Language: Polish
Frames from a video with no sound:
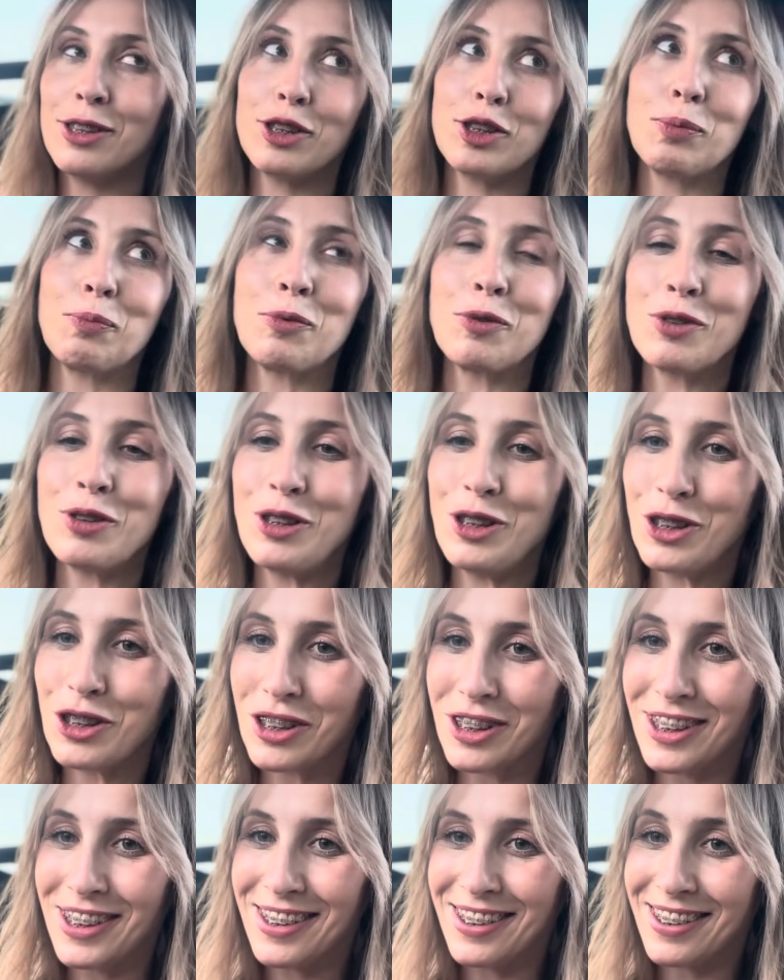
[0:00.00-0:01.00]

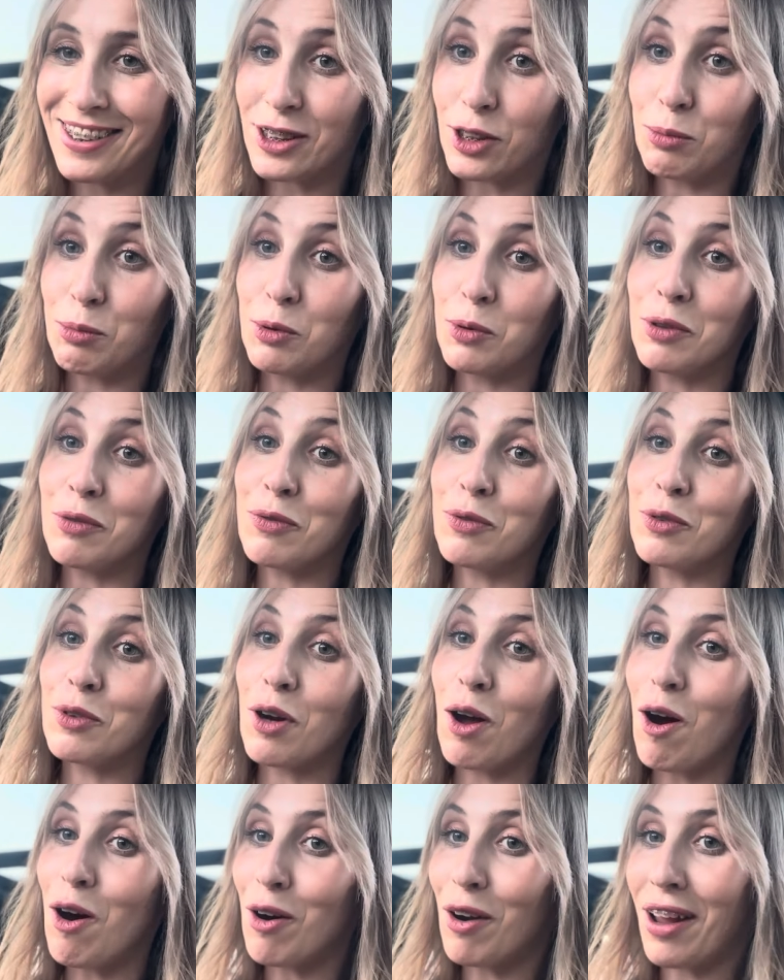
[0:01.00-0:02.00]
spódniczki zrobiły
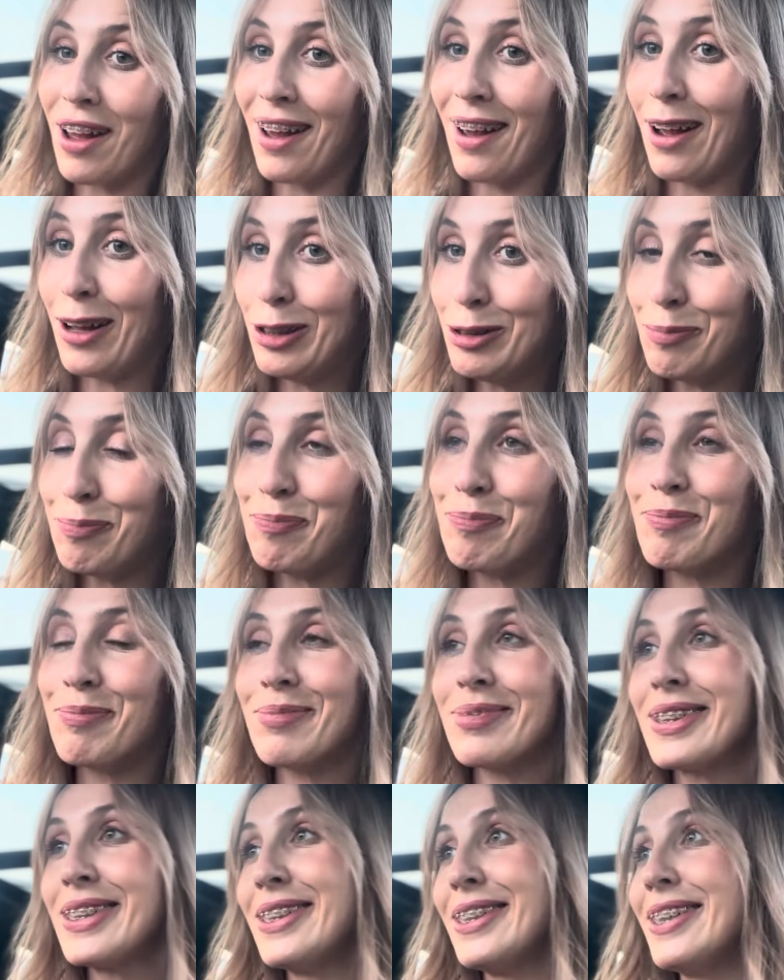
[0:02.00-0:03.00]
furorę.
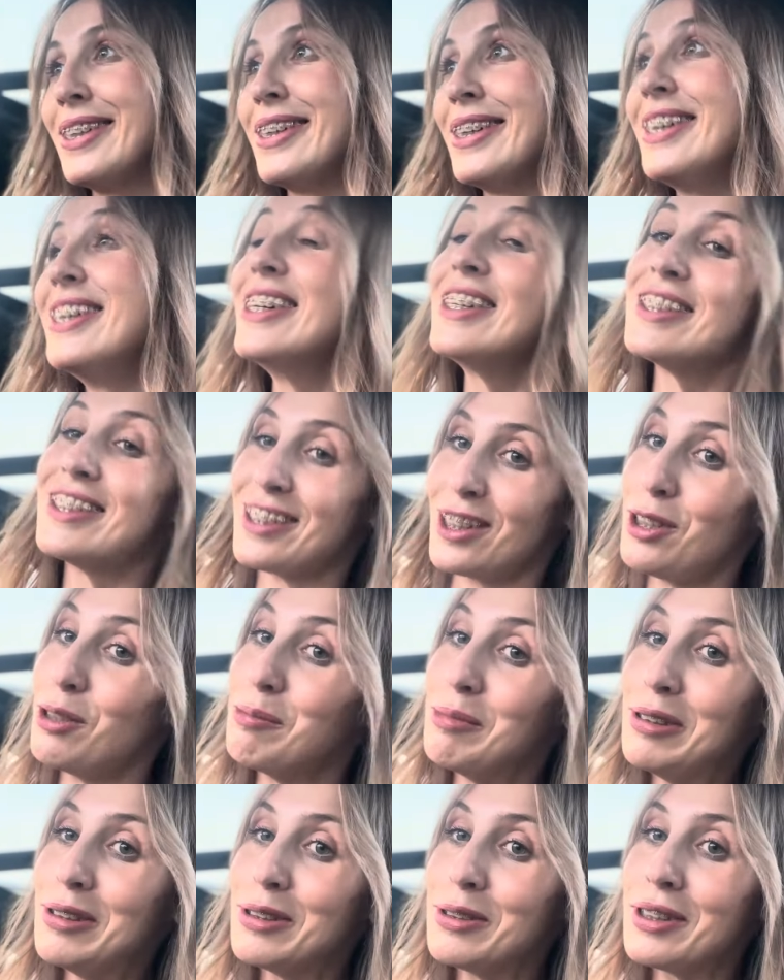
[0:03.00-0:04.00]

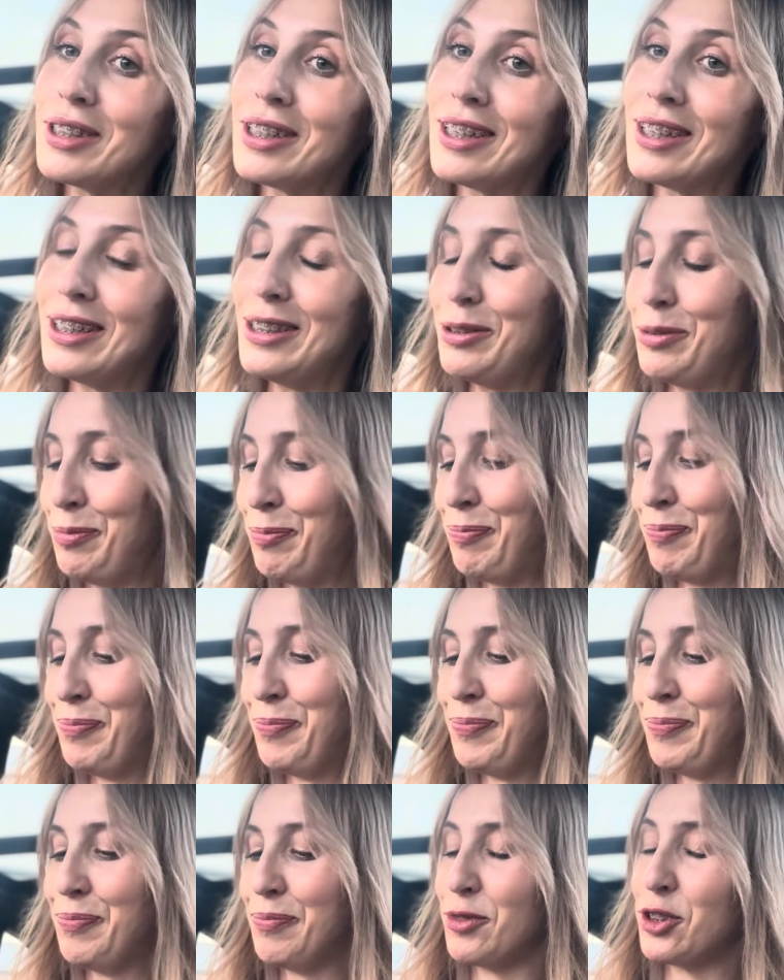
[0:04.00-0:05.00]
Zrobiły.
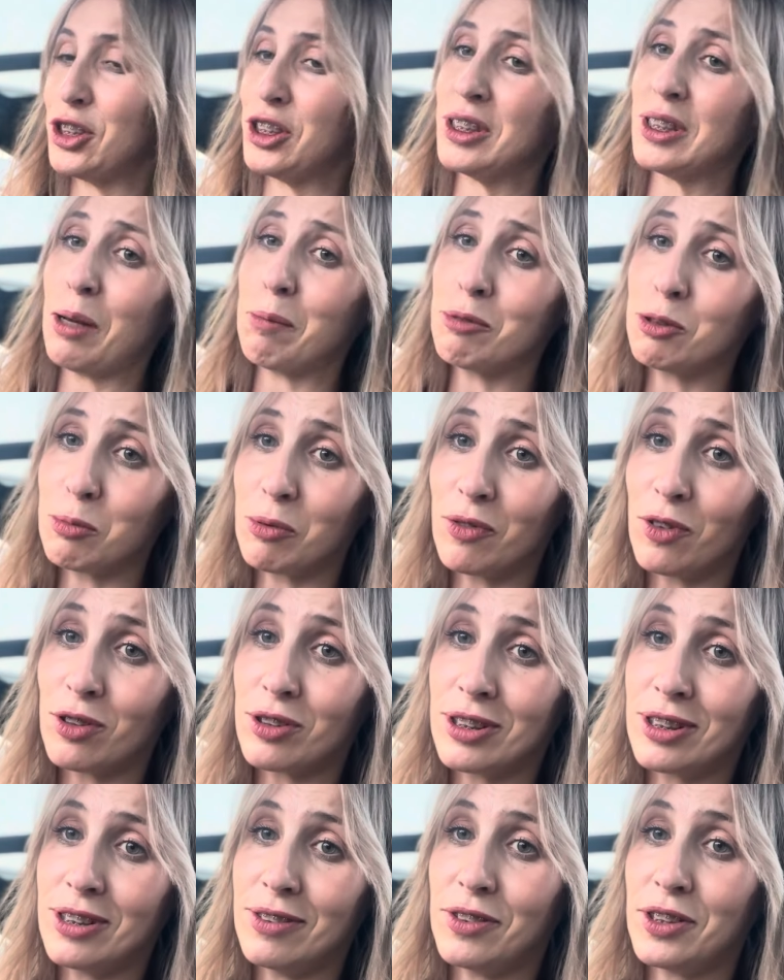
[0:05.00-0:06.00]
Muszę się napić, bo
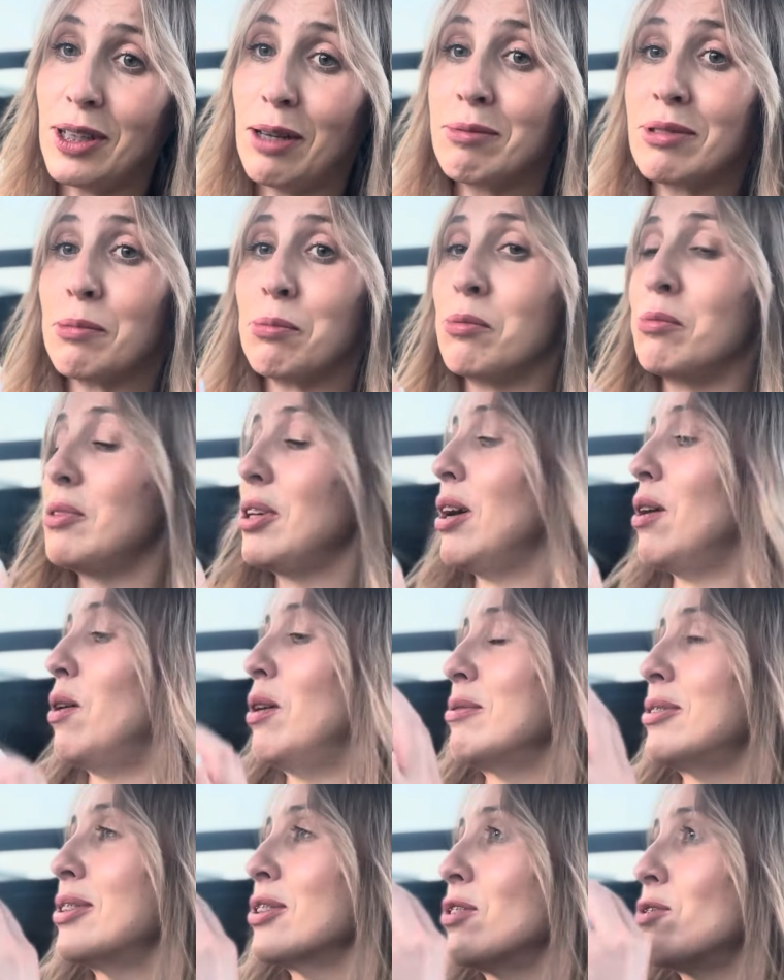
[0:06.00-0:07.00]
wody nie wzięłam,
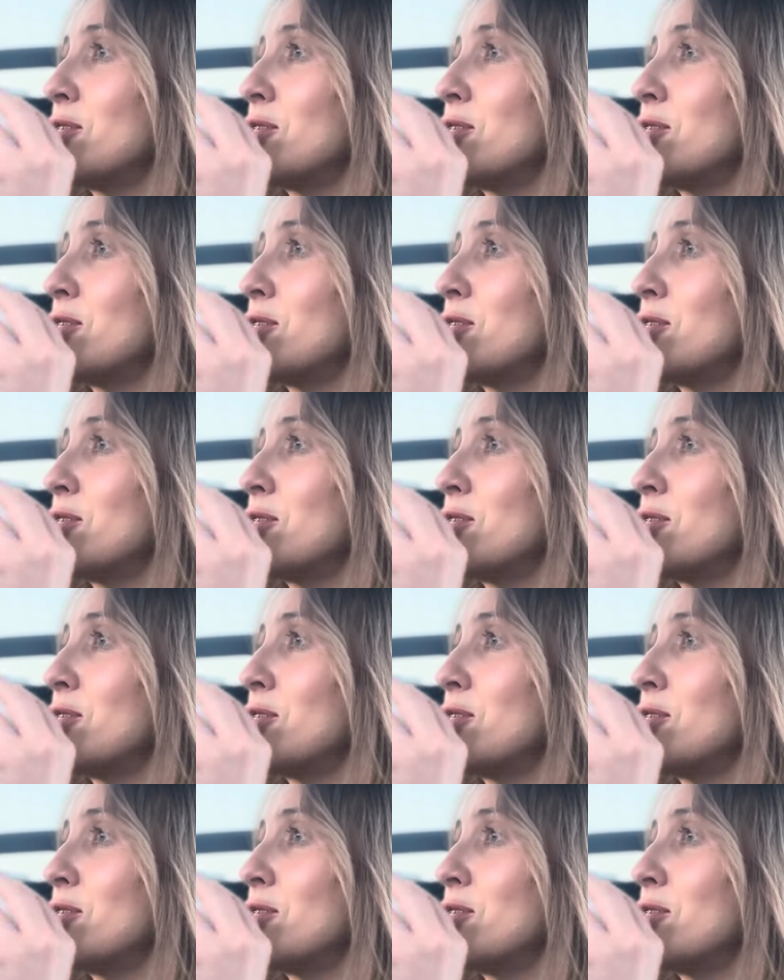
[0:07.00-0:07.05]
zapomniałam z tego